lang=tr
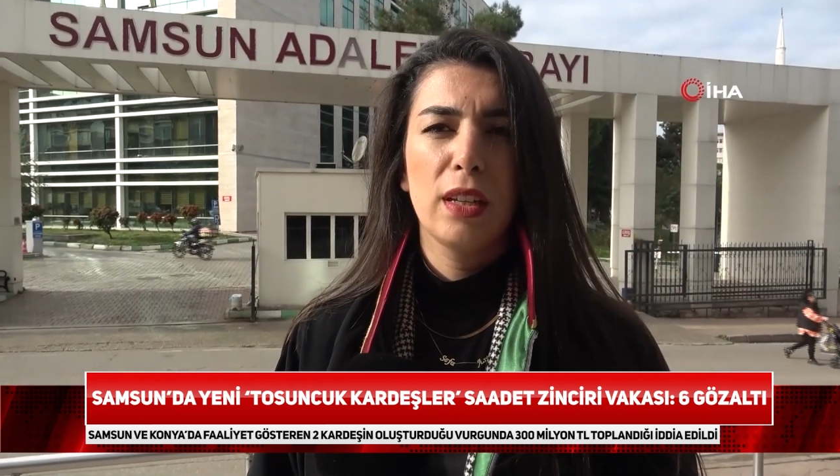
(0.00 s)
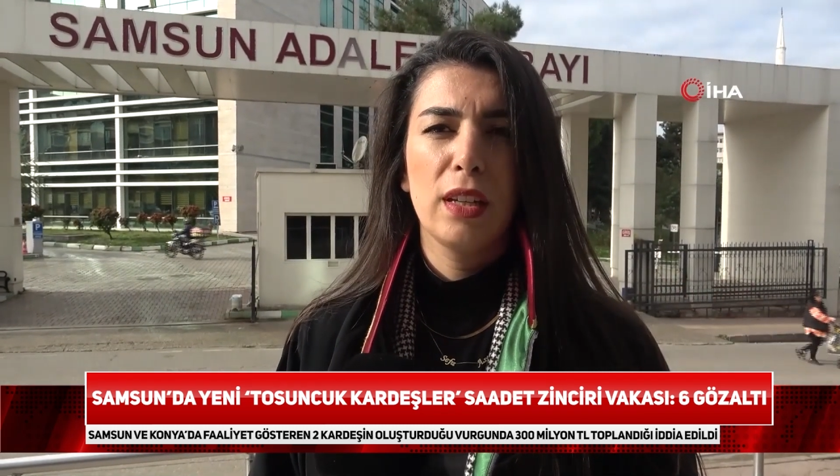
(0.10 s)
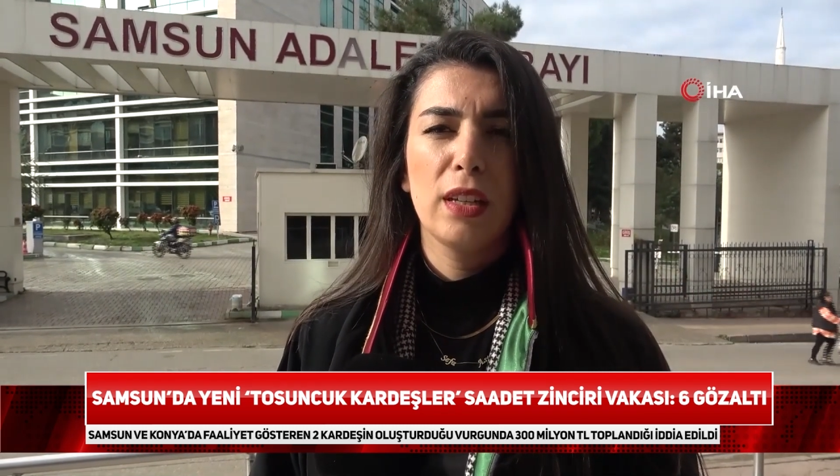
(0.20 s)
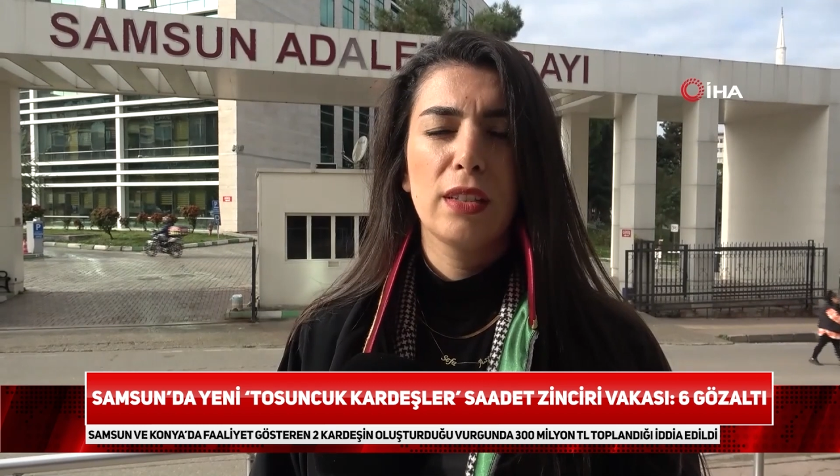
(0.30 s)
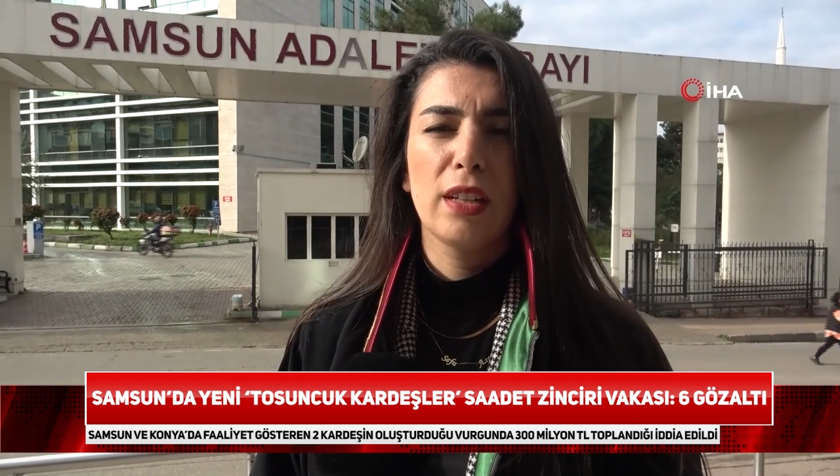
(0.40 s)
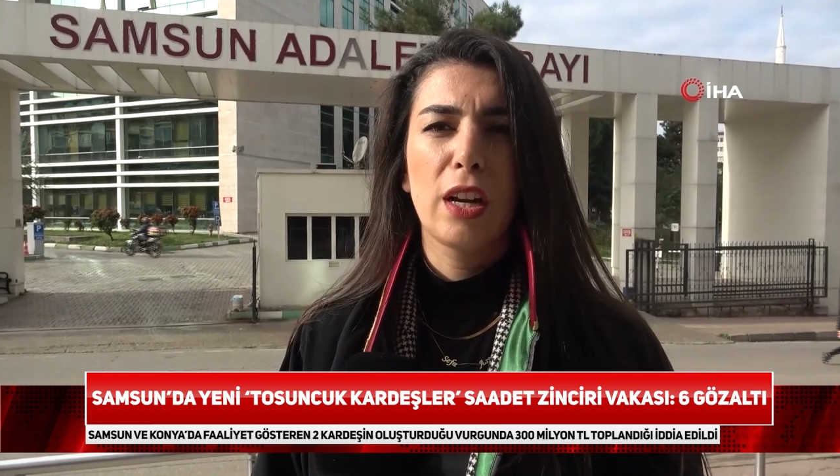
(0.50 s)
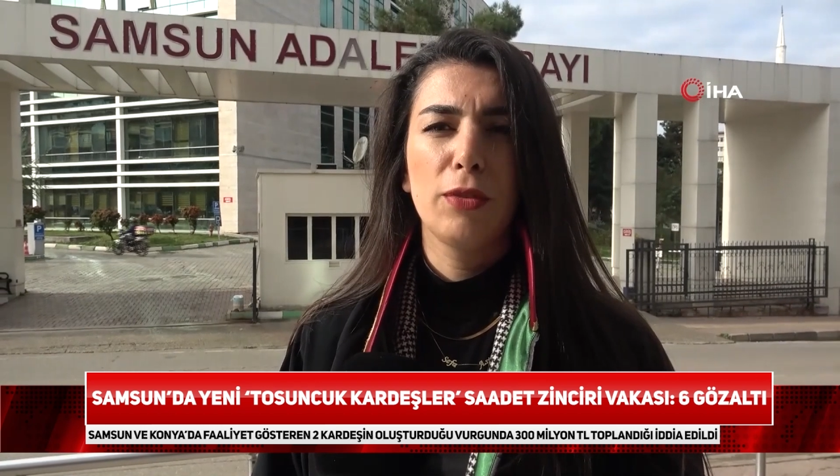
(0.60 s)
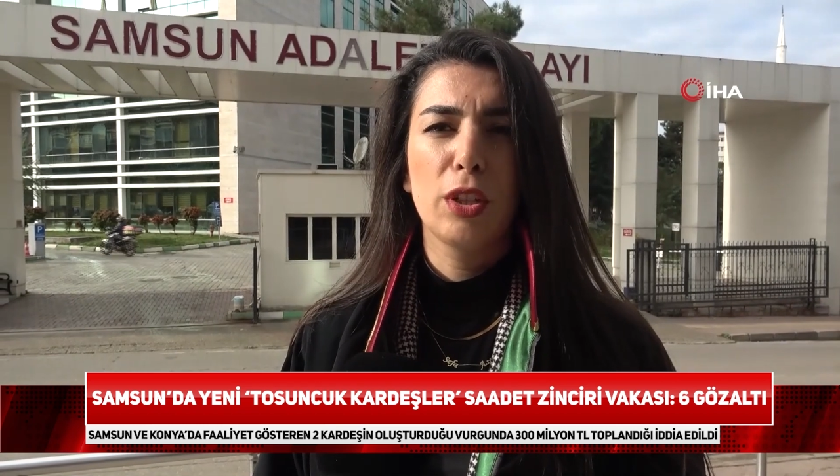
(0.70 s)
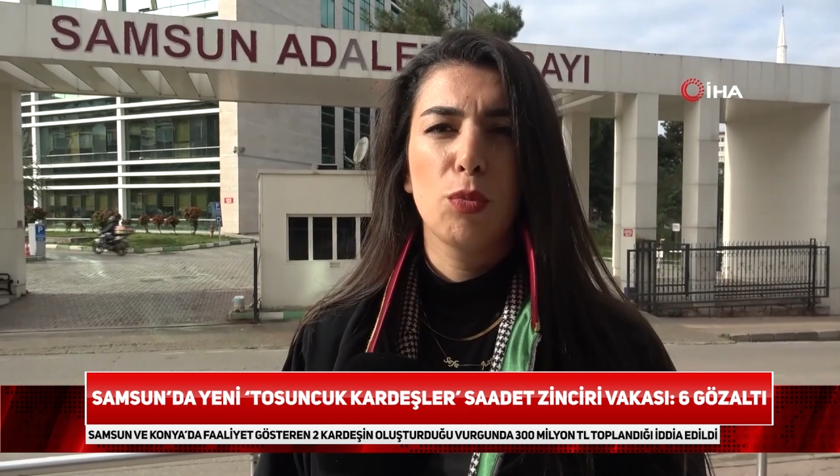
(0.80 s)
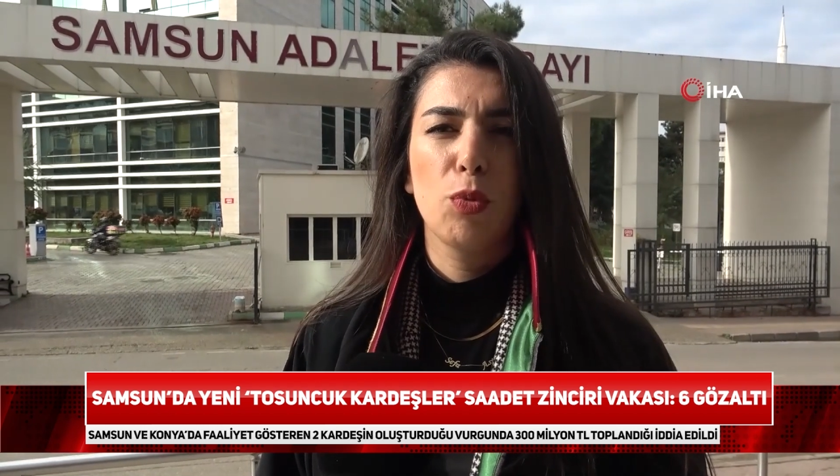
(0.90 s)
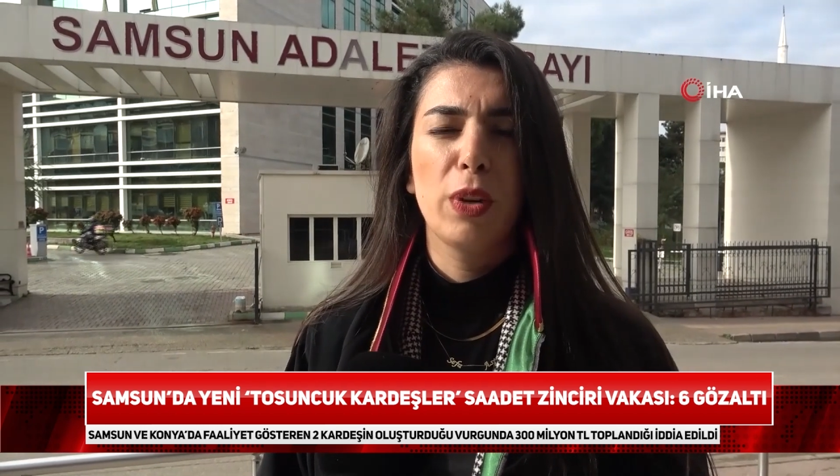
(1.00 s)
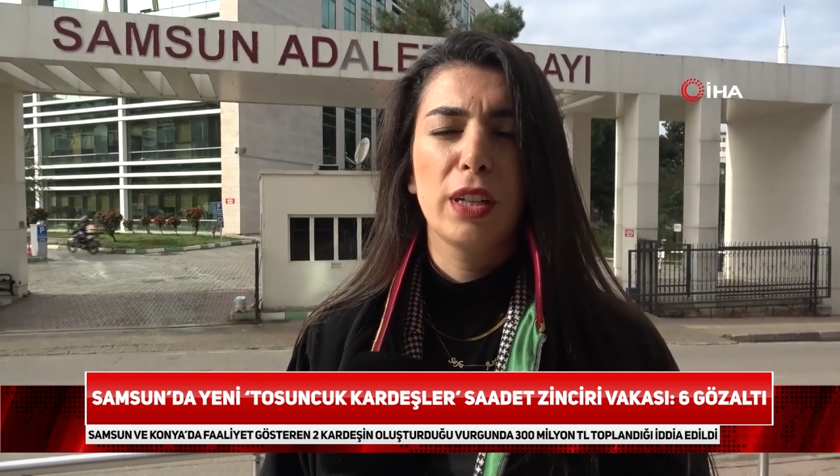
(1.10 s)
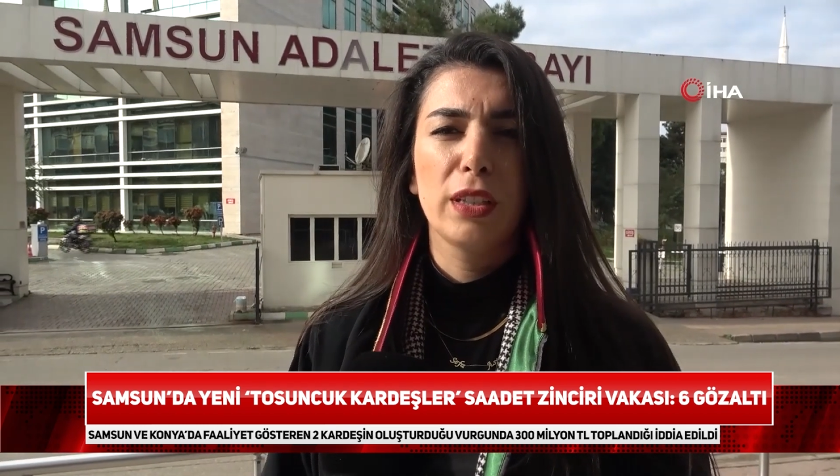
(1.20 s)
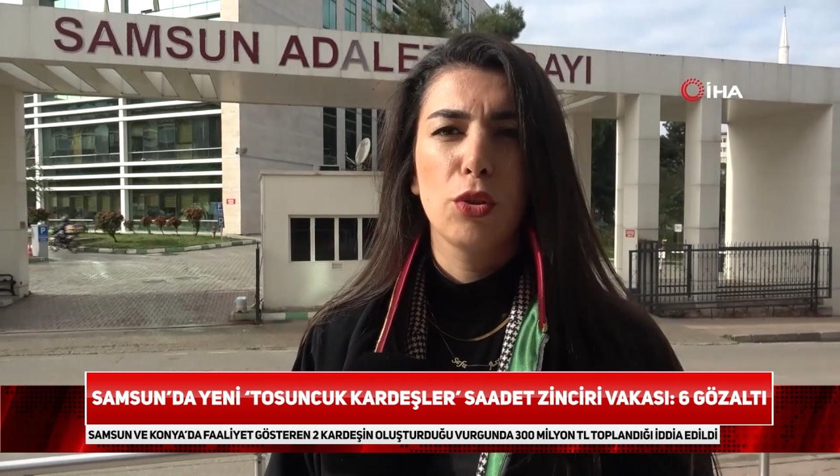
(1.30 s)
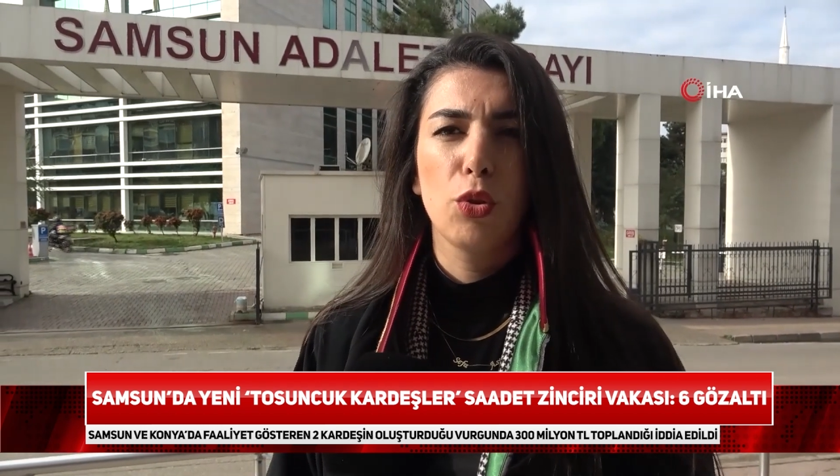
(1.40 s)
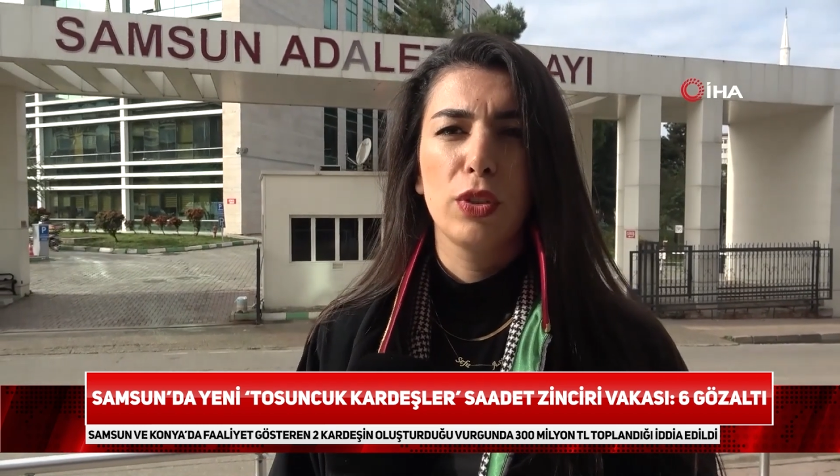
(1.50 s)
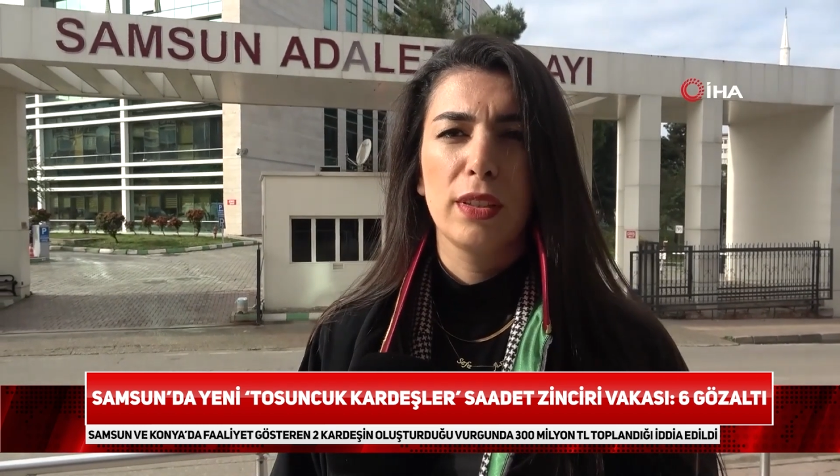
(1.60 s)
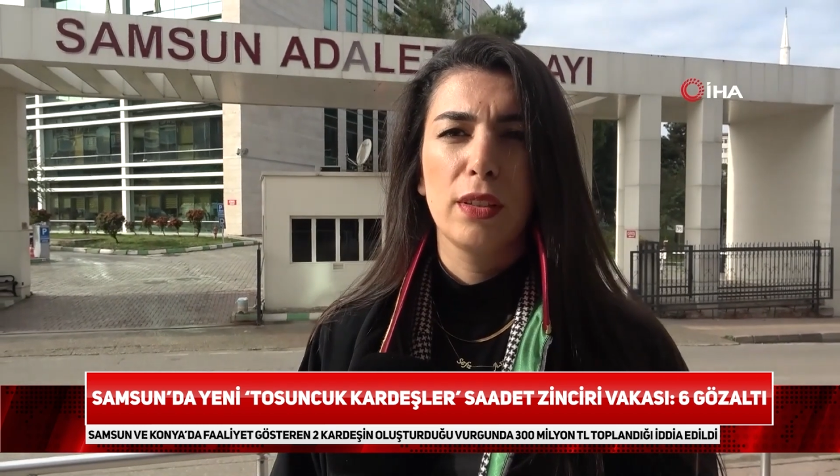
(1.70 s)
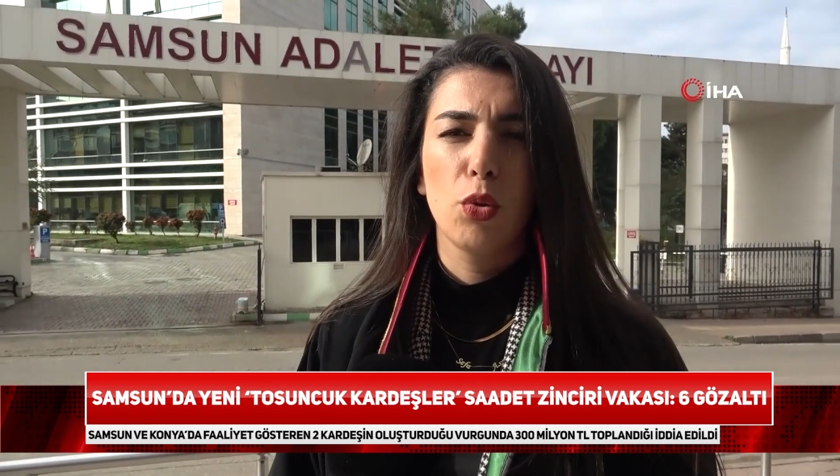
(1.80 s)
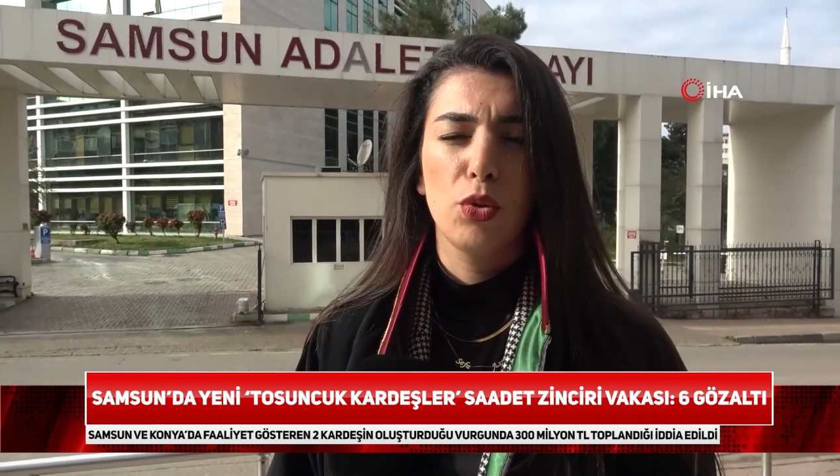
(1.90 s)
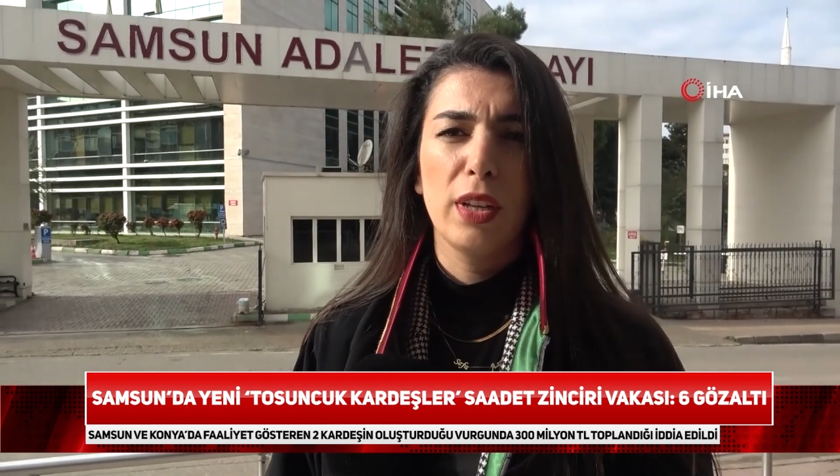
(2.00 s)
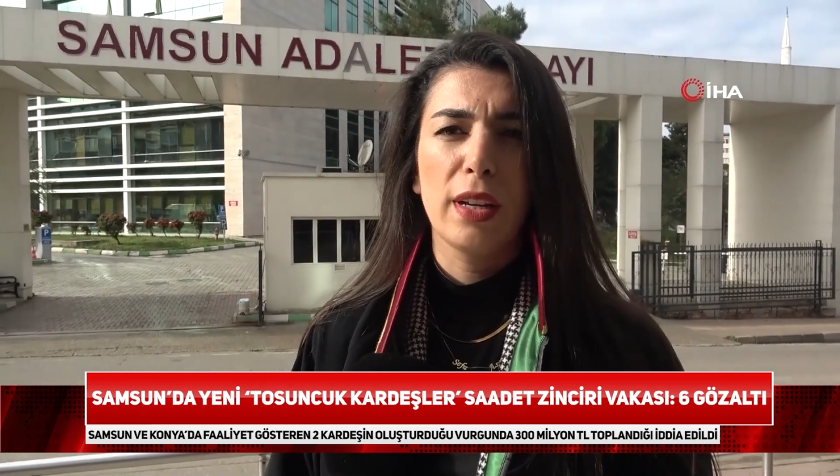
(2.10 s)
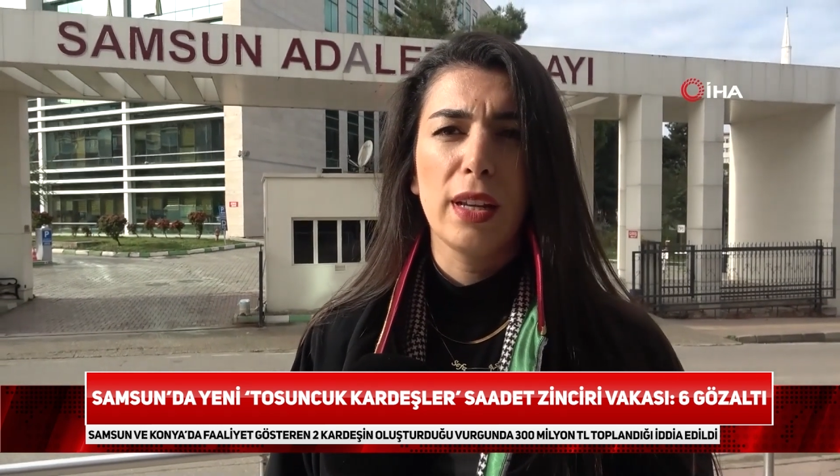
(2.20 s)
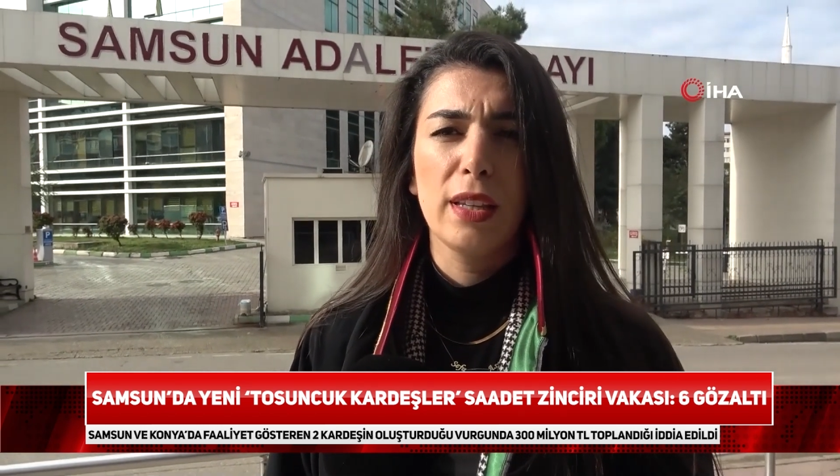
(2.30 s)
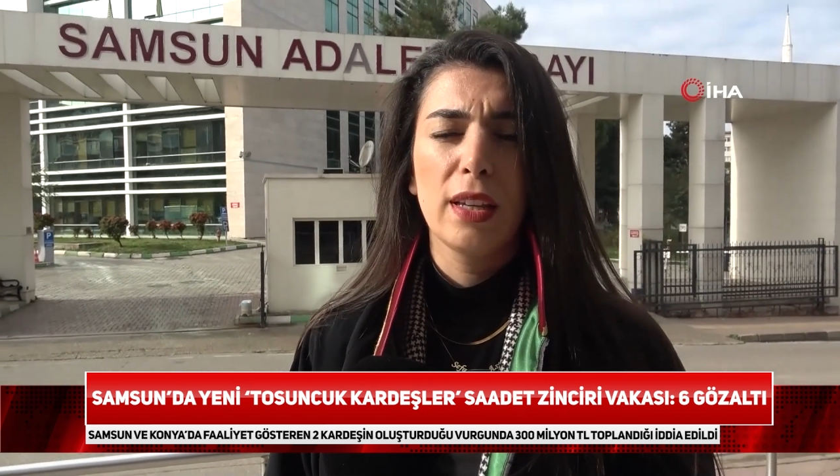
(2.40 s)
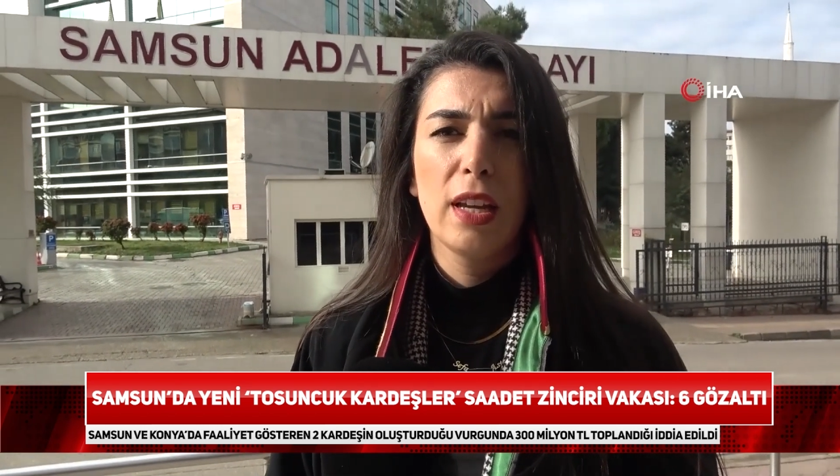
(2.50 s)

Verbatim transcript: e, taraflara bu paraları öde, ödeyerek